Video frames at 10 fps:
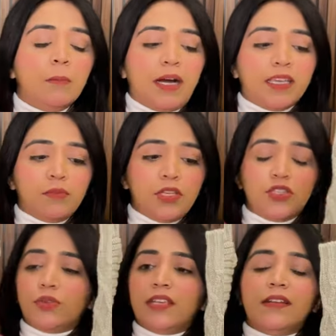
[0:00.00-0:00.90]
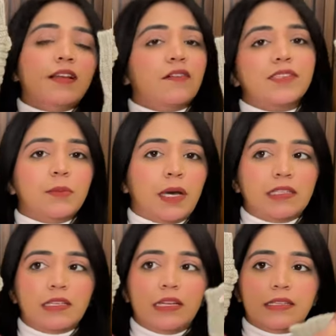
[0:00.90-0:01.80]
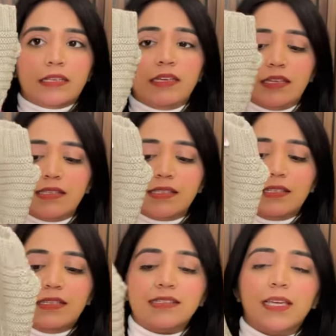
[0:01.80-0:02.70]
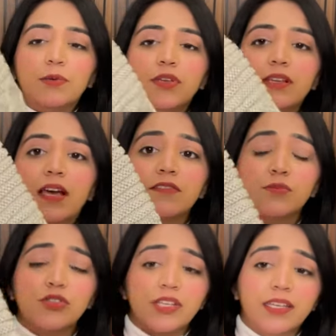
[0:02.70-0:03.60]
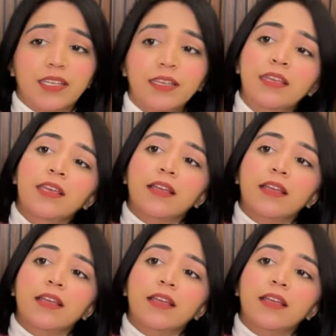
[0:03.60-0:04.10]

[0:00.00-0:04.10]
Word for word: बाकी मीशो के इन ग्लव्स की बात कर लेते हैं इस तरीके से आपको ये ग्लव्स मिल जाएंगे